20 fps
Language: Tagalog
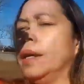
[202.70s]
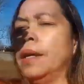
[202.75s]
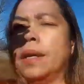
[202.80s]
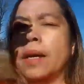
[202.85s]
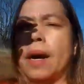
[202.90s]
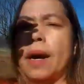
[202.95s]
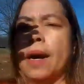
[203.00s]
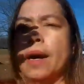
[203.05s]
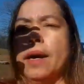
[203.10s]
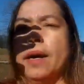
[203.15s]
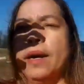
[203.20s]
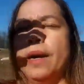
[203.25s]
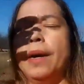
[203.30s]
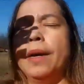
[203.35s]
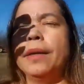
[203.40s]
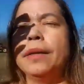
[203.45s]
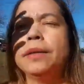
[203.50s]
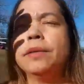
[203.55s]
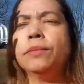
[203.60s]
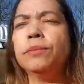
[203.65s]

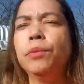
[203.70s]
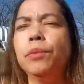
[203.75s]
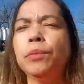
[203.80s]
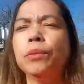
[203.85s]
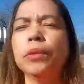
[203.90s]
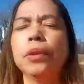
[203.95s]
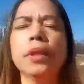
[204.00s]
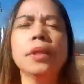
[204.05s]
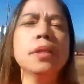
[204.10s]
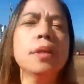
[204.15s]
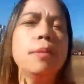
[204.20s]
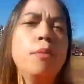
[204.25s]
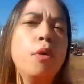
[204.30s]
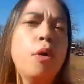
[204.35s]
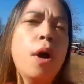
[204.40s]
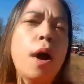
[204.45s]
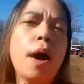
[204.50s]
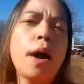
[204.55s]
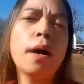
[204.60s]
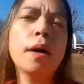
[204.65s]
Yan, pumunta sa
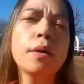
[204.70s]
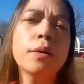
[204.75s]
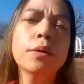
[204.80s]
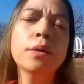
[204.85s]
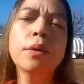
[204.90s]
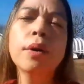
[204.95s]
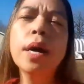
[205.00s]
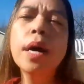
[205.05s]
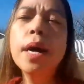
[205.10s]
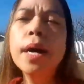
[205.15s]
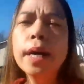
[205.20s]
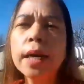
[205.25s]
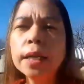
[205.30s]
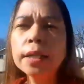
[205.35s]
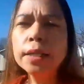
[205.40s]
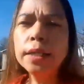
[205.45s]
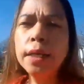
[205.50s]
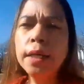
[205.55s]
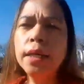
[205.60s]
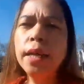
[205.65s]
mukha ko.
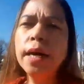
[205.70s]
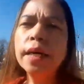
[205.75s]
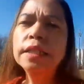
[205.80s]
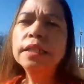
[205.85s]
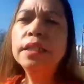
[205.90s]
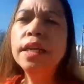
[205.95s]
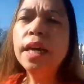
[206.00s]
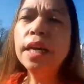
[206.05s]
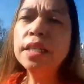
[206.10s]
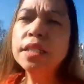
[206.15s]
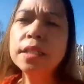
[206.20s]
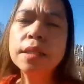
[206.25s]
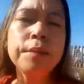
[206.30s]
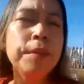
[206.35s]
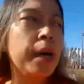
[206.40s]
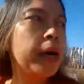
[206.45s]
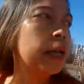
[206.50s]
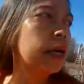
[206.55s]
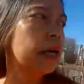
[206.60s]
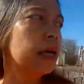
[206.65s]
Kasi ilang days
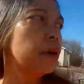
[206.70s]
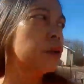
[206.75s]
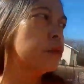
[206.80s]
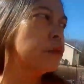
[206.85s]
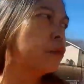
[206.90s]
naman ay